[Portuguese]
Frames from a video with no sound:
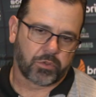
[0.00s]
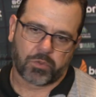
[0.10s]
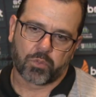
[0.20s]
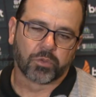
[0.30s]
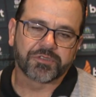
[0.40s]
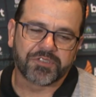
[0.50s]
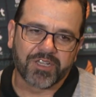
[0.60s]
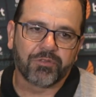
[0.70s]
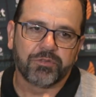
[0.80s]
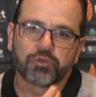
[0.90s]
que eu
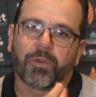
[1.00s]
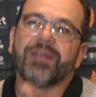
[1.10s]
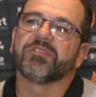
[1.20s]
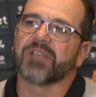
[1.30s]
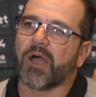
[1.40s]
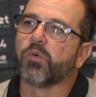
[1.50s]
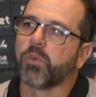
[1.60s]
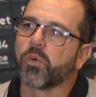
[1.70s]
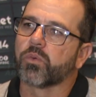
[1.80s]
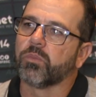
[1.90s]
consiga visualizar um
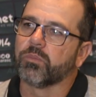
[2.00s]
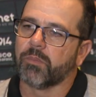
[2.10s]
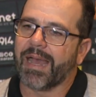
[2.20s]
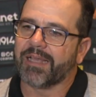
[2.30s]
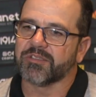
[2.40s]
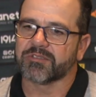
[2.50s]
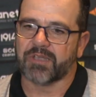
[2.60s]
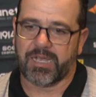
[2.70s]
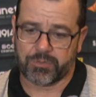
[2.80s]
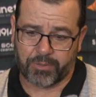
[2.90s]
pouco mais
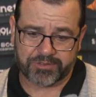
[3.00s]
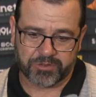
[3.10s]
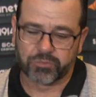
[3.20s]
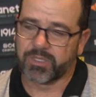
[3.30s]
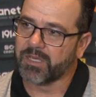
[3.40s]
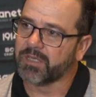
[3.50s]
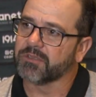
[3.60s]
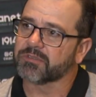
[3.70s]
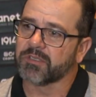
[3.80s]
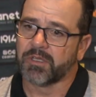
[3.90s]
a atuação
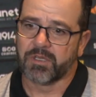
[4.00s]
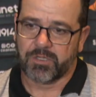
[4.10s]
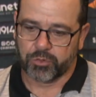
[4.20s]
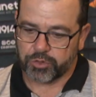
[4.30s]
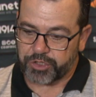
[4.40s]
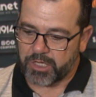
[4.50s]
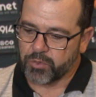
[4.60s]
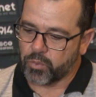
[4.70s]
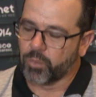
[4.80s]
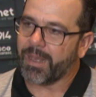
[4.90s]
deles. Eu estou chegando
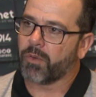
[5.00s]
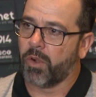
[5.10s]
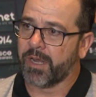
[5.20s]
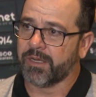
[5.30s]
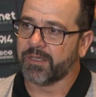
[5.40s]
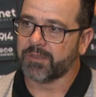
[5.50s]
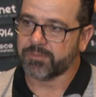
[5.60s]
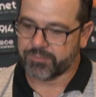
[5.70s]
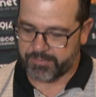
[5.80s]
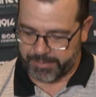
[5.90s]
no clube agora, né?
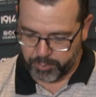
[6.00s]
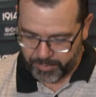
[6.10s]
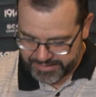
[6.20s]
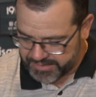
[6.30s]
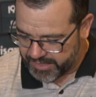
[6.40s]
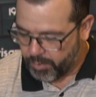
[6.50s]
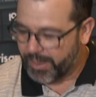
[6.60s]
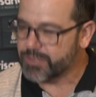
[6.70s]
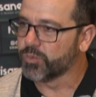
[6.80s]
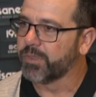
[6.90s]
É, por mais que tenha
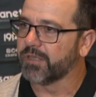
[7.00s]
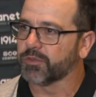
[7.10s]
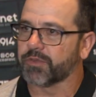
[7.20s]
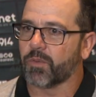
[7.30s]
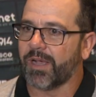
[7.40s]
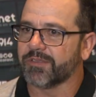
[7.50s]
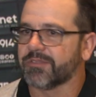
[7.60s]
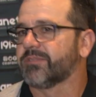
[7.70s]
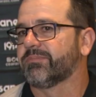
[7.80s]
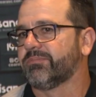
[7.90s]
quase um mês, eu fiquei
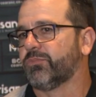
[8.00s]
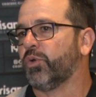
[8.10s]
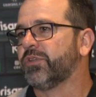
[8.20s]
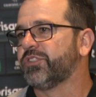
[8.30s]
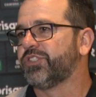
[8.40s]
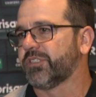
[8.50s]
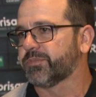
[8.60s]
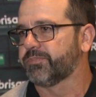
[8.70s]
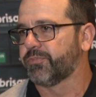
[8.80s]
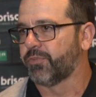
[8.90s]
quase 12
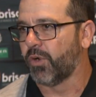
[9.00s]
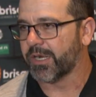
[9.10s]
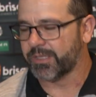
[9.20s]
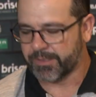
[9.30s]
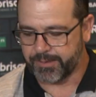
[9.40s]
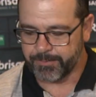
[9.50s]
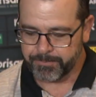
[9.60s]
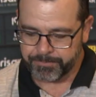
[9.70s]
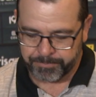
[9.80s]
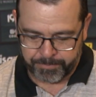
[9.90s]
dias fora daqui.
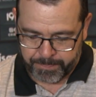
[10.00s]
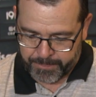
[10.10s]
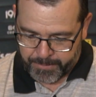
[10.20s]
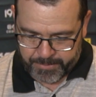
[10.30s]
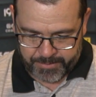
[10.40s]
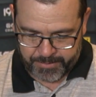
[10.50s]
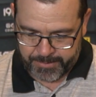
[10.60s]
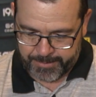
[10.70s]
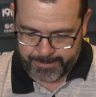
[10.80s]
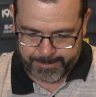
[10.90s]

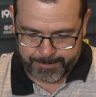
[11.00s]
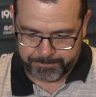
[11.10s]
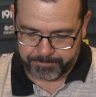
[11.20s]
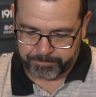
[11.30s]
E,